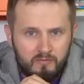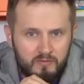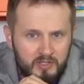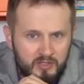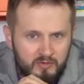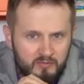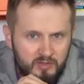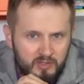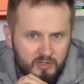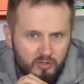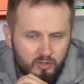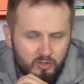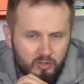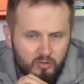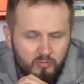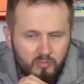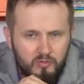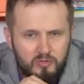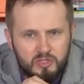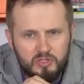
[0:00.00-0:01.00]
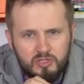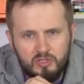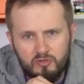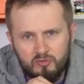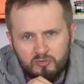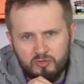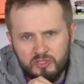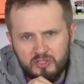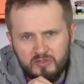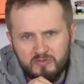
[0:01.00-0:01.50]
może się różnić w
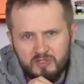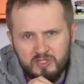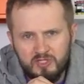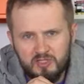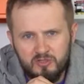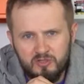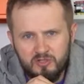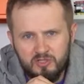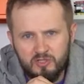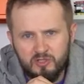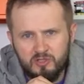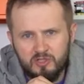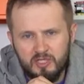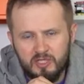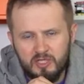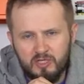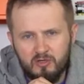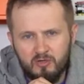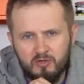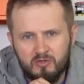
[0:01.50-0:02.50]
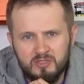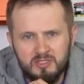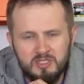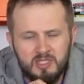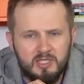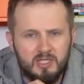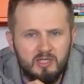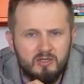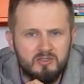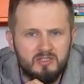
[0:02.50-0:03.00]
zależności od tego, z jakiego systemu
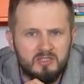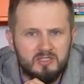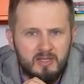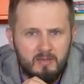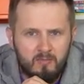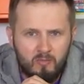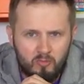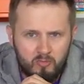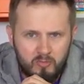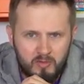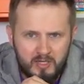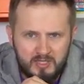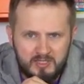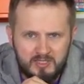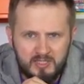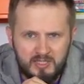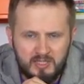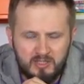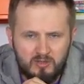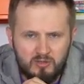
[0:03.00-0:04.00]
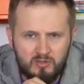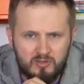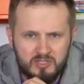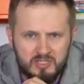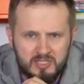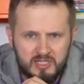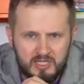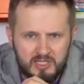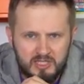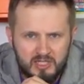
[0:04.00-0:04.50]
operacyjnego korzystacie
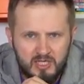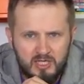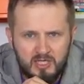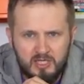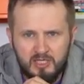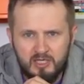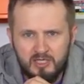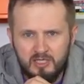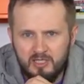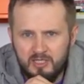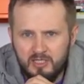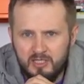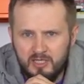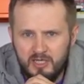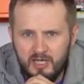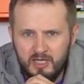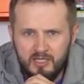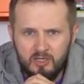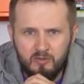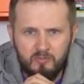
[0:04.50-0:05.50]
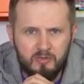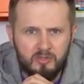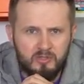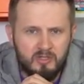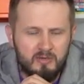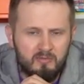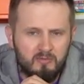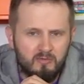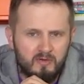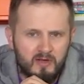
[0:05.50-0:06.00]
i jakie oprogramowanie
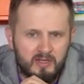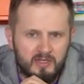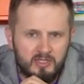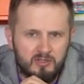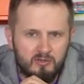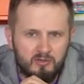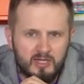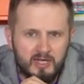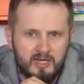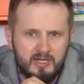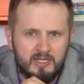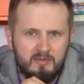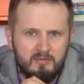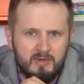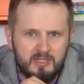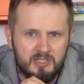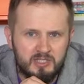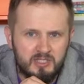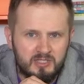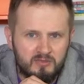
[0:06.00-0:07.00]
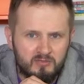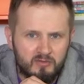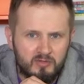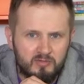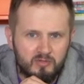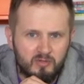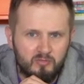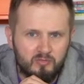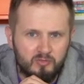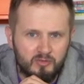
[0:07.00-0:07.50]
drukarki macie na swoim komputerze.
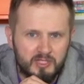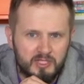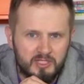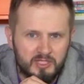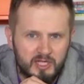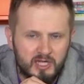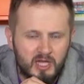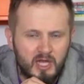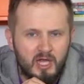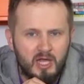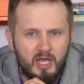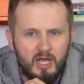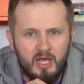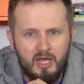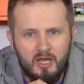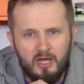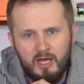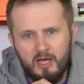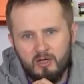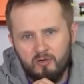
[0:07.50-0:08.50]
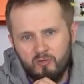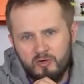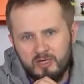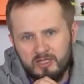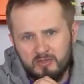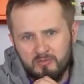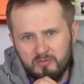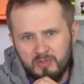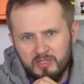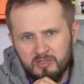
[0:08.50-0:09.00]
Akurat my
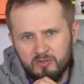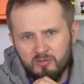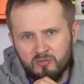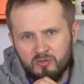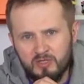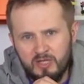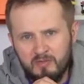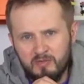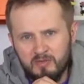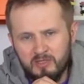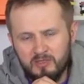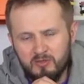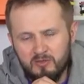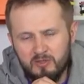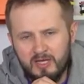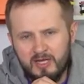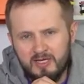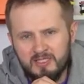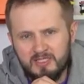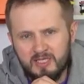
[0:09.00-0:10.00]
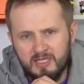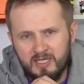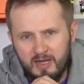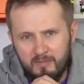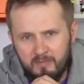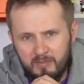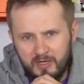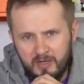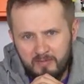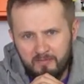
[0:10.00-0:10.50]
drukujemy na drukarce HP, a co
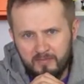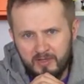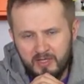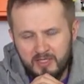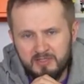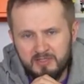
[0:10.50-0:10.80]
za tym idzie